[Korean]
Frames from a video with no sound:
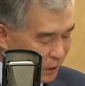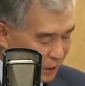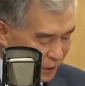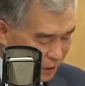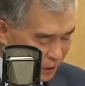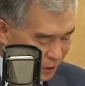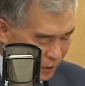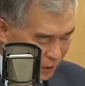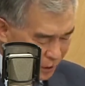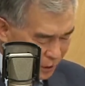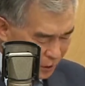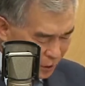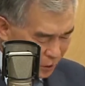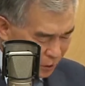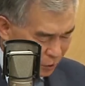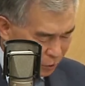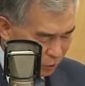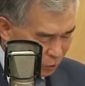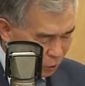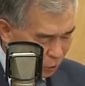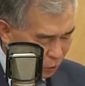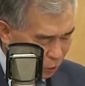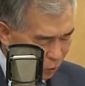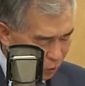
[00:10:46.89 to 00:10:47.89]
음.
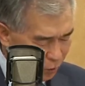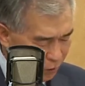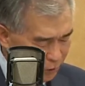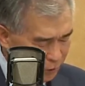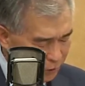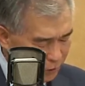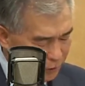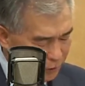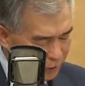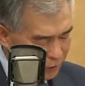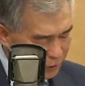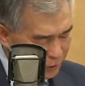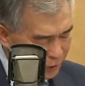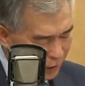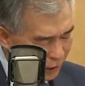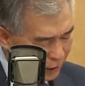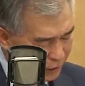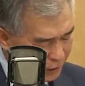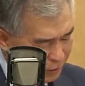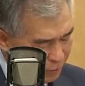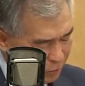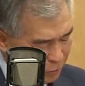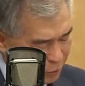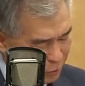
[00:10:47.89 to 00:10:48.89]
또
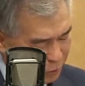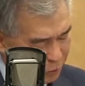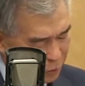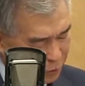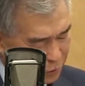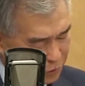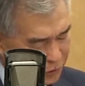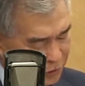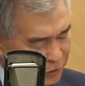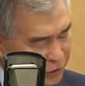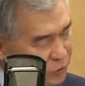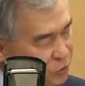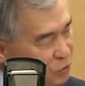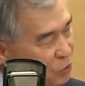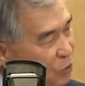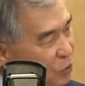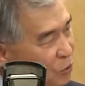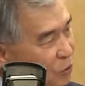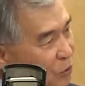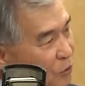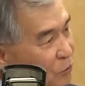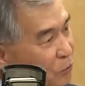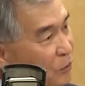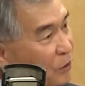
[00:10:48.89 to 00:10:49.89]
난임 부부
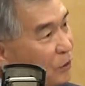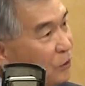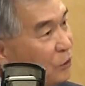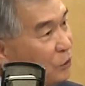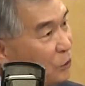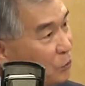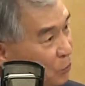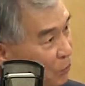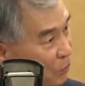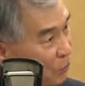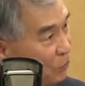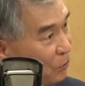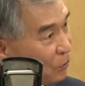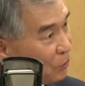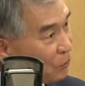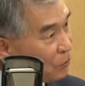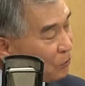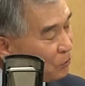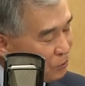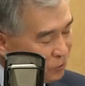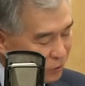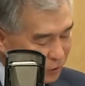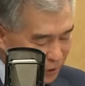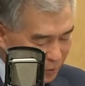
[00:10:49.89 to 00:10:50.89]
시술비 지원
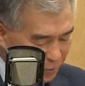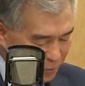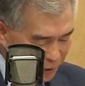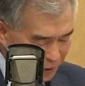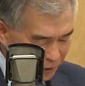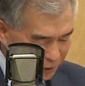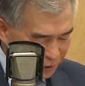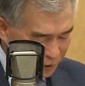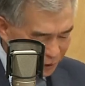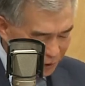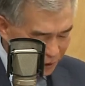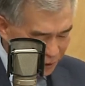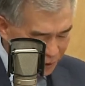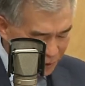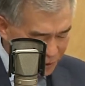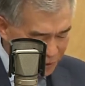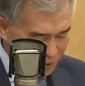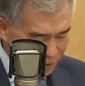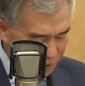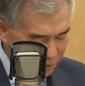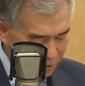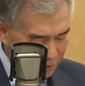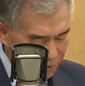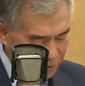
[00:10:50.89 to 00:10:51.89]
근거 마련을
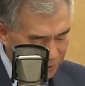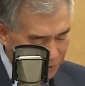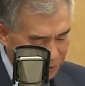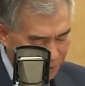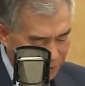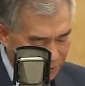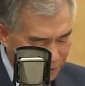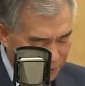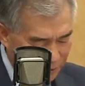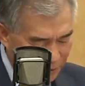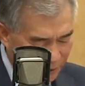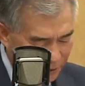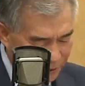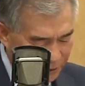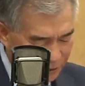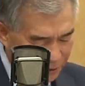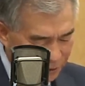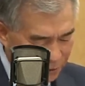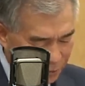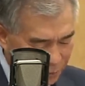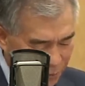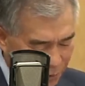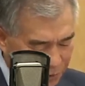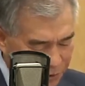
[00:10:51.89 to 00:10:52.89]
해서 난임
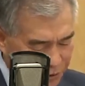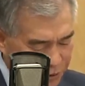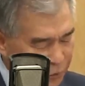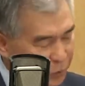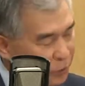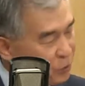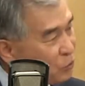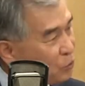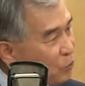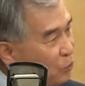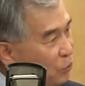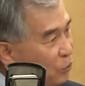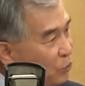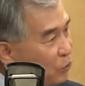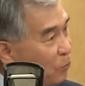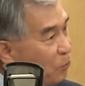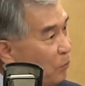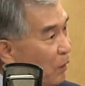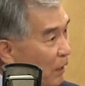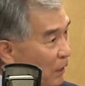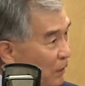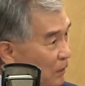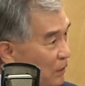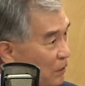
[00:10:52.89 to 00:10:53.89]
극복 지원 조례도
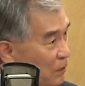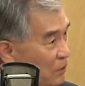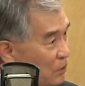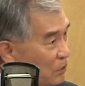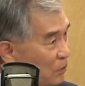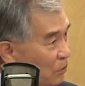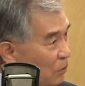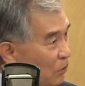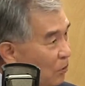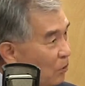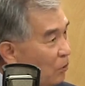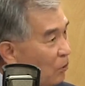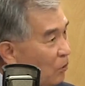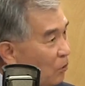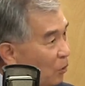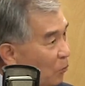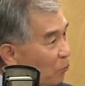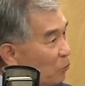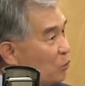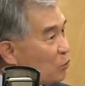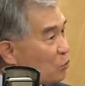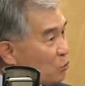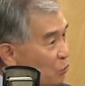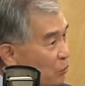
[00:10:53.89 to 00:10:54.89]
발의해서
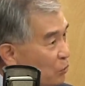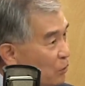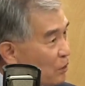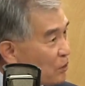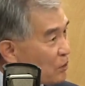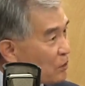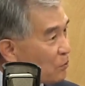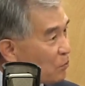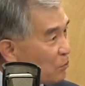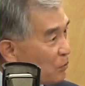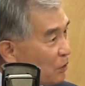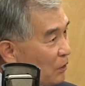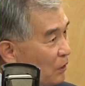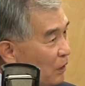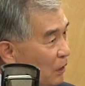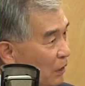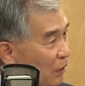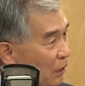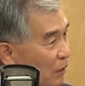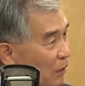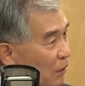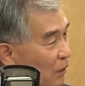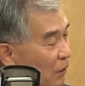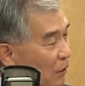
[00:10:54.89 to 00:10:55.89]
검토 중에 있습니다. 음.